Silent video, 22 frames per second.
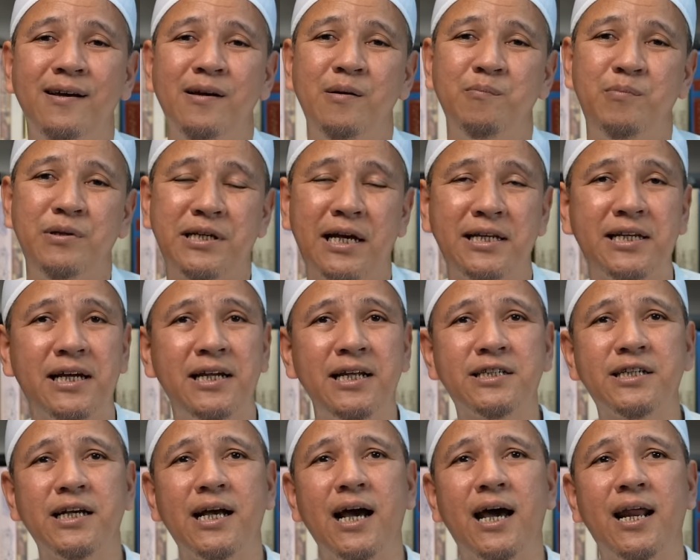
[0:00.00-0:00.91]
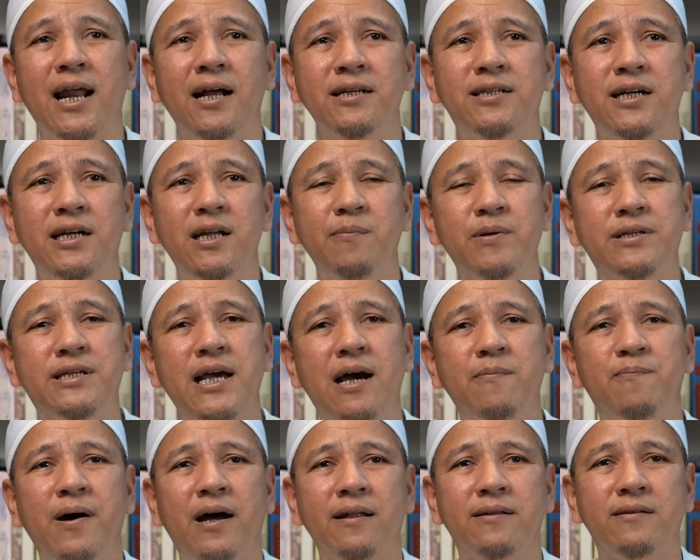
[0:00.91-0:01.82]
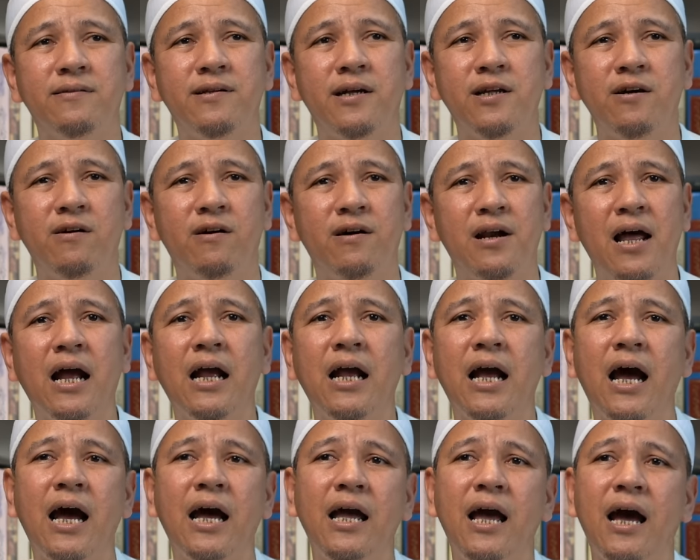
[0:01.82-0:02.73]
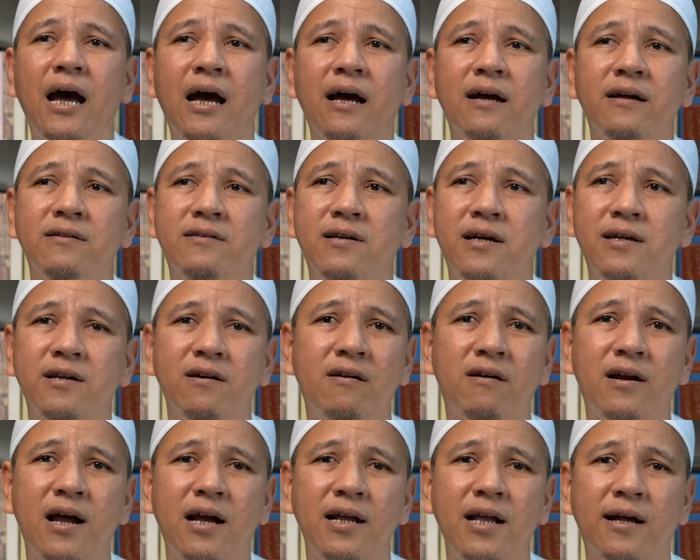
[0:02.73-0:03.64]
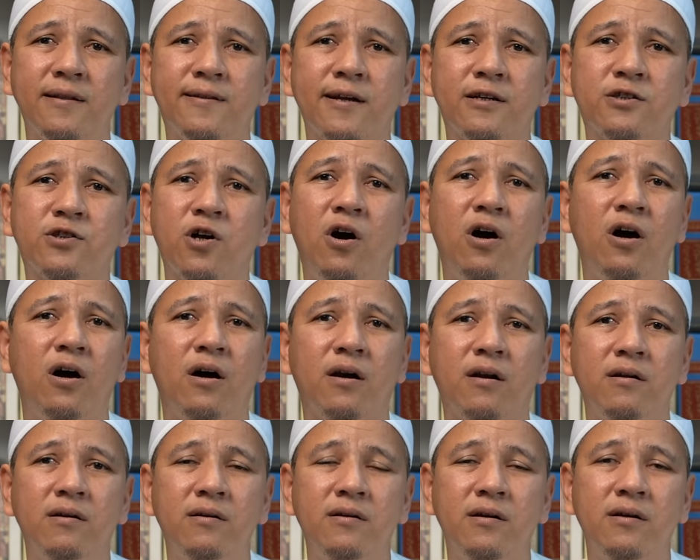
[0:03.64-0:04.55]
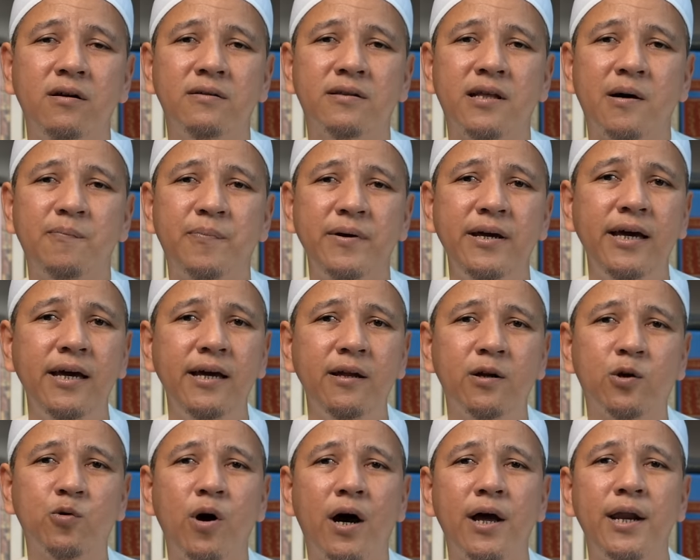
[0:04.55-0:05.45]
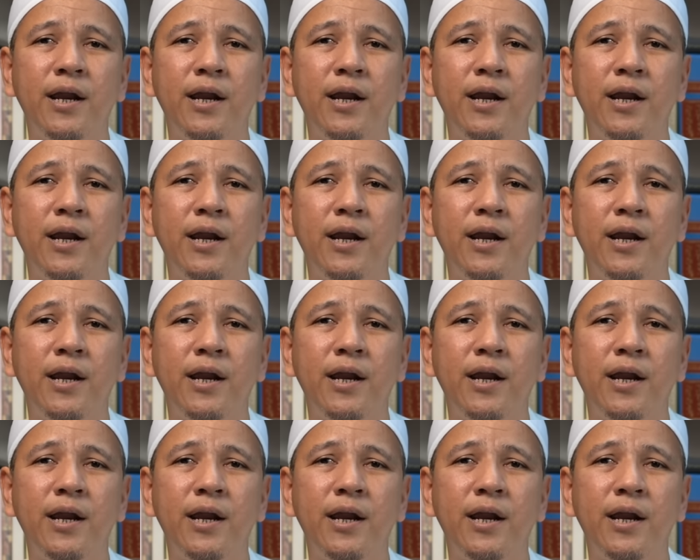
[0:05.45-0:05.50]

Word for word: Bisa jadi sekarang jadi pejabat, jadi orang kaya, jadi orang yang tersohor, tapi dua